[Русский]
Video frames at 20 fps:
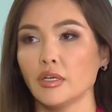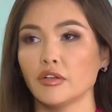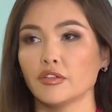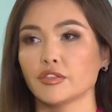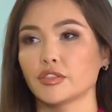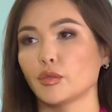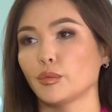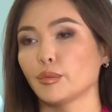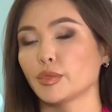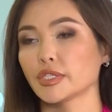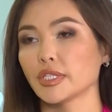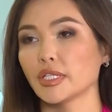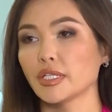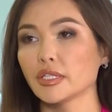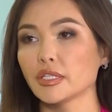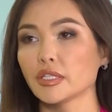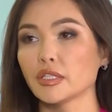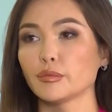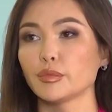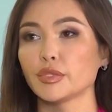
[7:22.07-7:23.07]
В своем
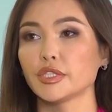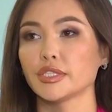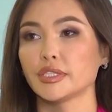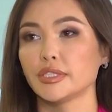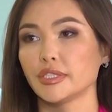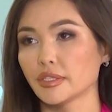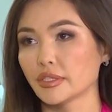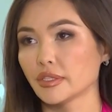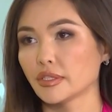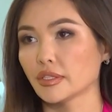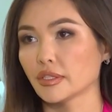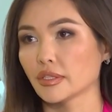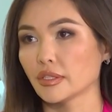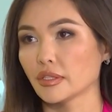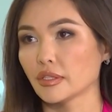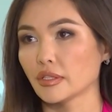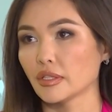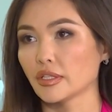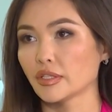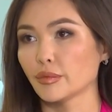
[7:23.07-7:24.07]
послании президент
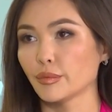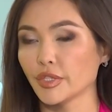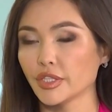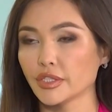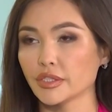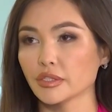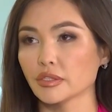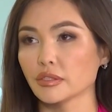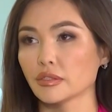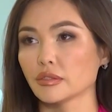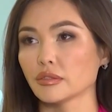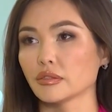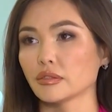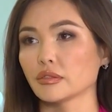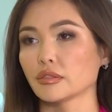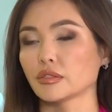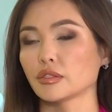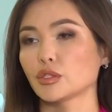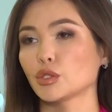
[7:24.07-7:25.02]
э, отметил, э,